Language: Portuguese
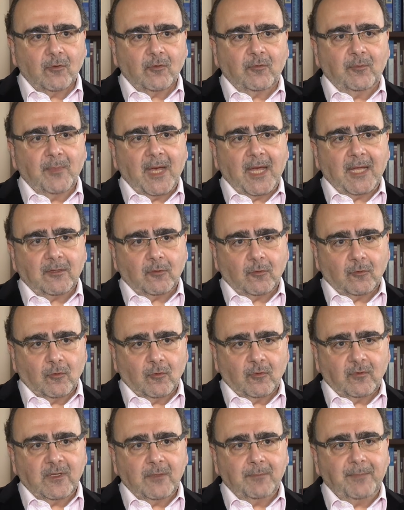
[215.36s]

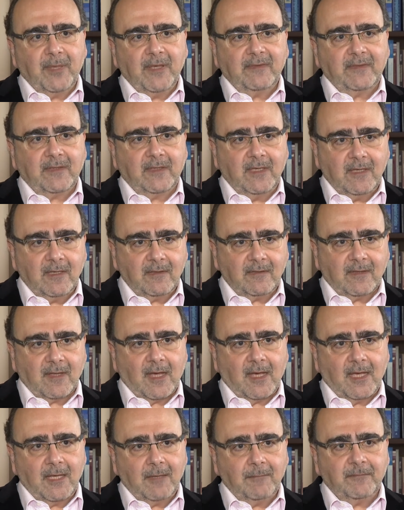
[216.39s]
métodos de pesquisa
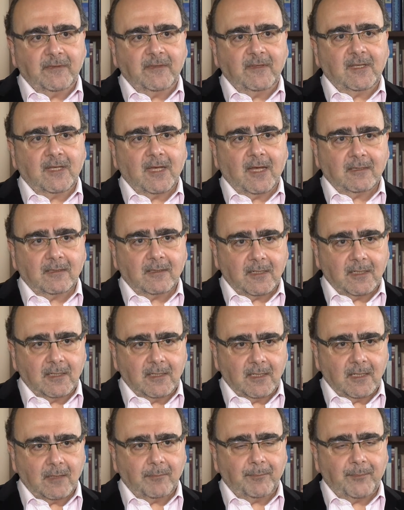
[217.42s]
em
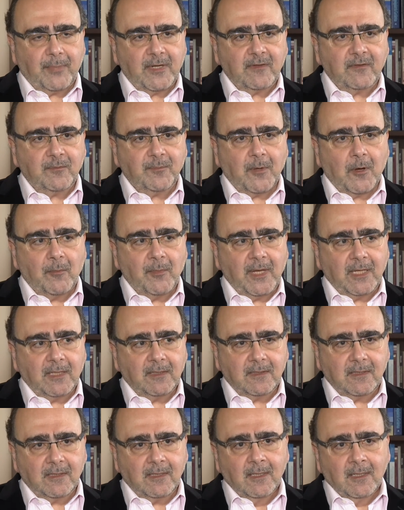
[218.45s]
psiquiatria,
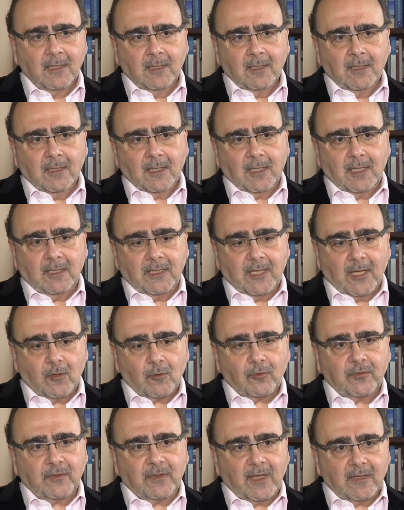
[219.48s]
principalmente em
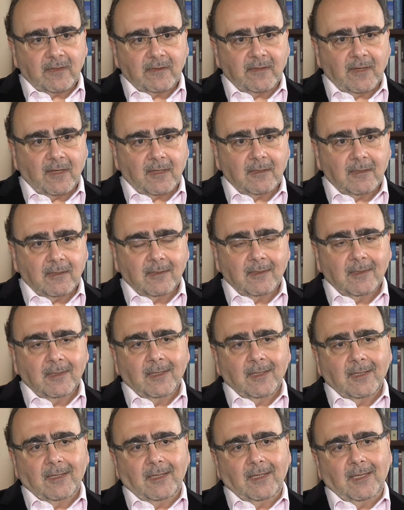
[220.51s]
neurociência
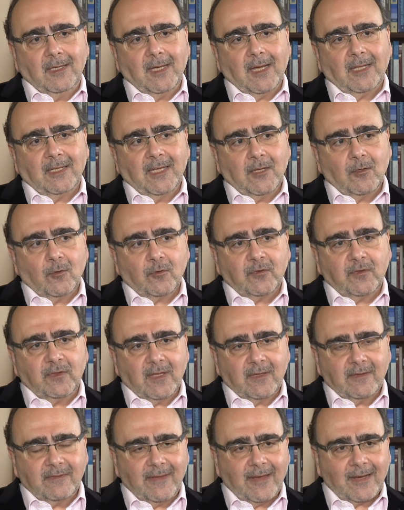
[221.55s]
e a
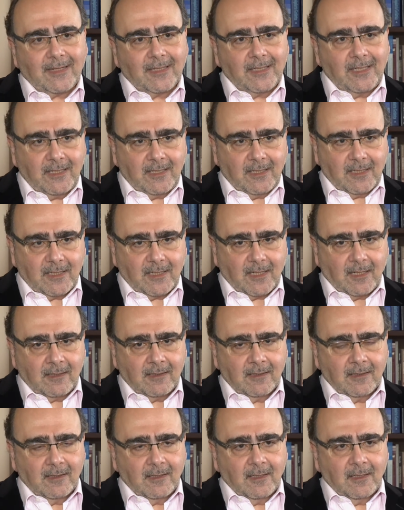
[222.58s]
neurociência clínica.
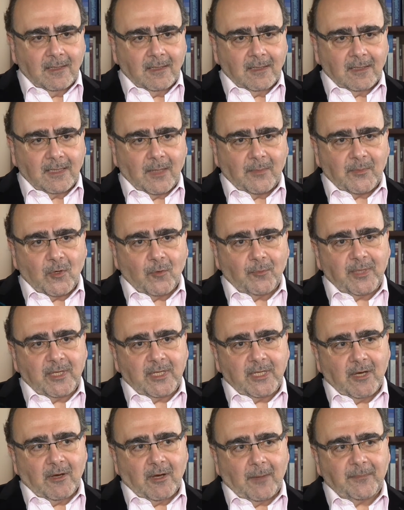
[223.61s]
Na minha
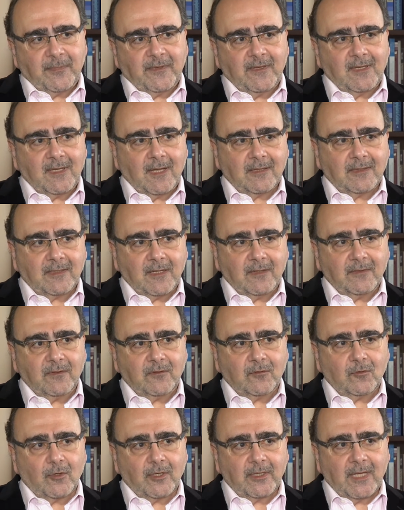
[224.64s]
opinião, a psiquiatria se
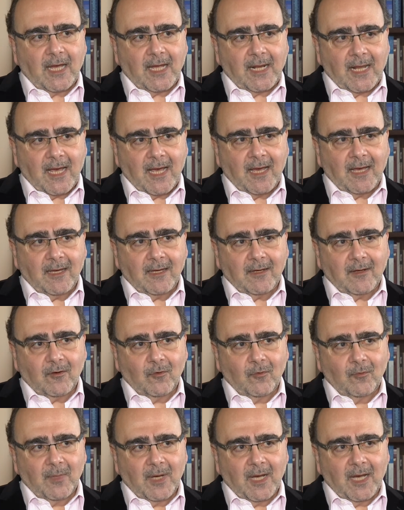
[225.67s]
tornará
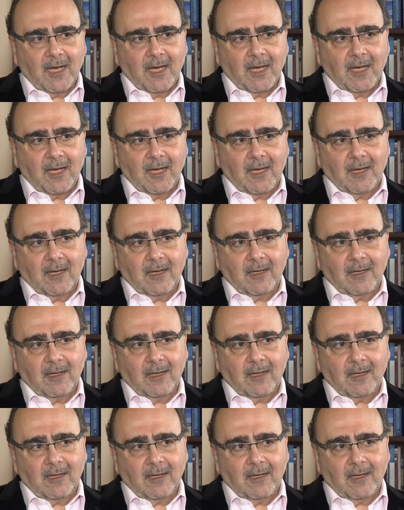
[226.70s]
uma